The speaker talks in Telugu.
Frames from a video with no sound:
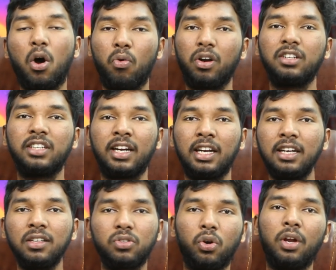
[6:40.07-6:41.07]
అవాయిడ్ చేయండి
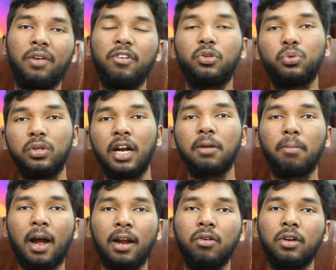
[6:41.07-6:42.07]
సో ఇవి చూడడానికి
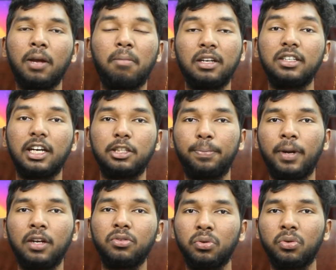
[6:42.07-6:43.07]
బాగానే ఉంటాయి మంచి
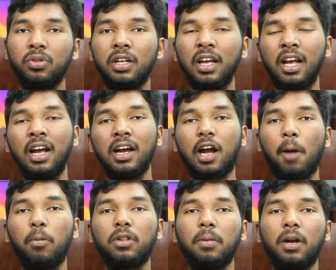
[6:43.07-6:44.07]
ఎక్స్పీరియన్స్ ఉంటుంది
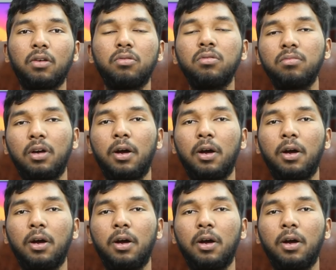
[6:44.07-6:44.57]
కాకపోతే మనకు